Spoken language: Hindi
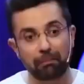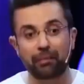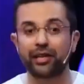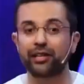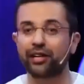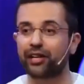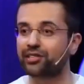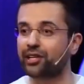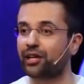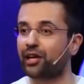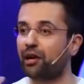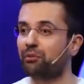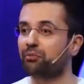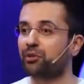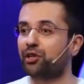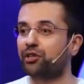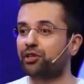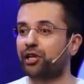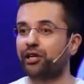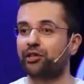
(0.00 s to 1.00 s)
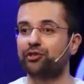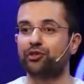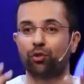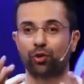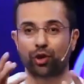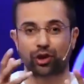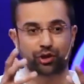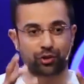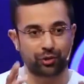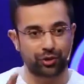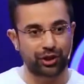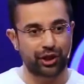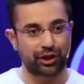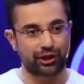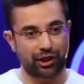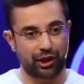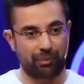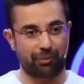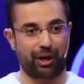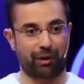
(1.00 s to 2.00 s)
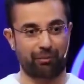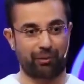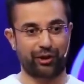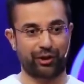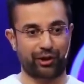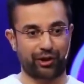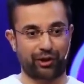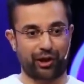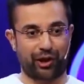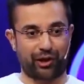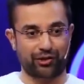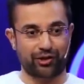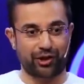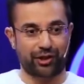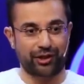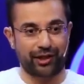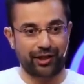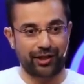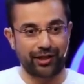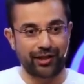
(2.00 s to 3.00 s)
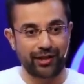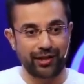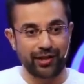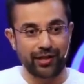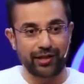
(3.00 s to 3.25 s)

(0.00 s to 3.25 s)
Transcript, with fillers: मन कैसे काम करता है किसी को करते हुए देखते हैं हमारा मन करने लग जाता है